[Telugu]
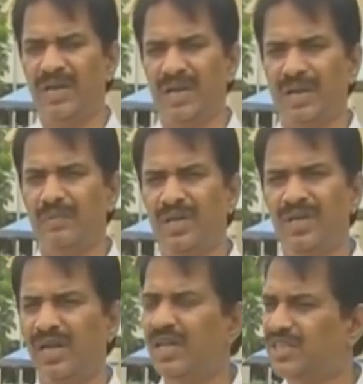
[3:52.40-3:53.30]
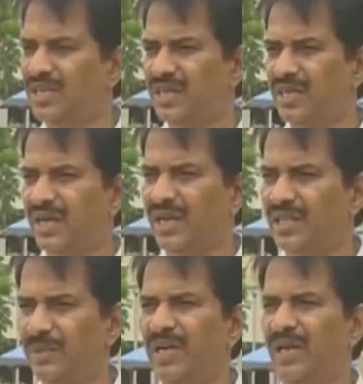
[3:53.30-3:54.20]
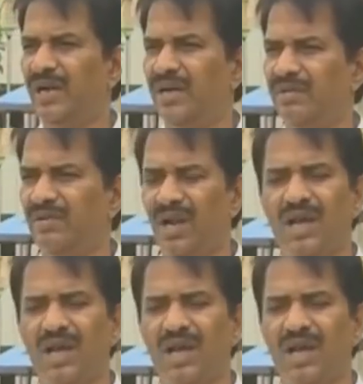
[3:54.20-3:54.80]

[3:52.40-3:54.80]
కంపెనీ రియల్ ఎస్టేట్ చేయడానికి అయితే పెట్టారండి విల్లాసు